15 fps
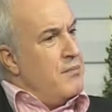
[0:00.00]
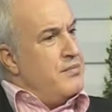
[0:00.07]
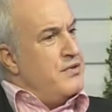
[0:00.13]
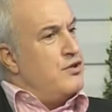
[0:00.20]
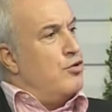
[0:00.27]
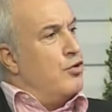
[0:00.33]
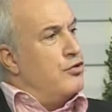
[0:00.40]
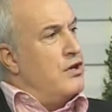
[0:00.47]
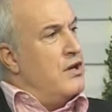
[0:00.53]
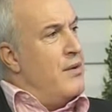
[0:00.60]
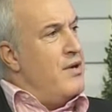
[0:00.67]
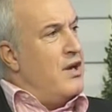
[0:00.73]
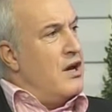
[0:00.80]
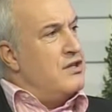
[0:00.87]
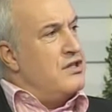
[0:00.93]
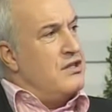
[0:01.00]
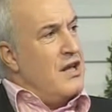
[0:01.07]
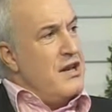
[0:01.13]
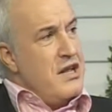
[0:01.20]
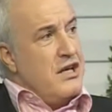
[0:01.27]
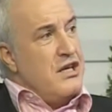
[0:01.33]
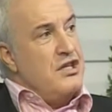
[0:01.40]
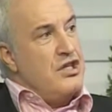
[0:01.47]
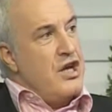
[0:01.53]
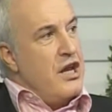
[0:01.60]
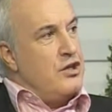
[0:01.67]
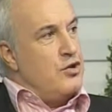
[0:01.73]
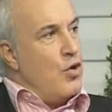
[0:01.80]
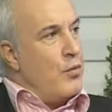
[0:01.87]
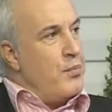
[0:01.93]
psikodinamik açıdan iki
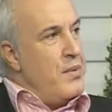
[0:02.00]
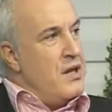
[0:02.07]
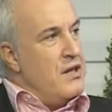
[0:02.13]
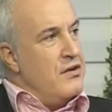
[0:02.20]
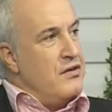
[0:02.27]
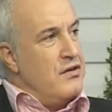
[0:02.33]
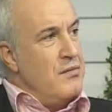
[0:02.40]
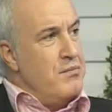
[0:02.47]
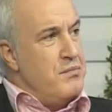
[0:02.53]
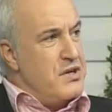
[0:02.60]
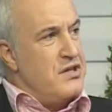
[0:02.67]
şey çok belirgin.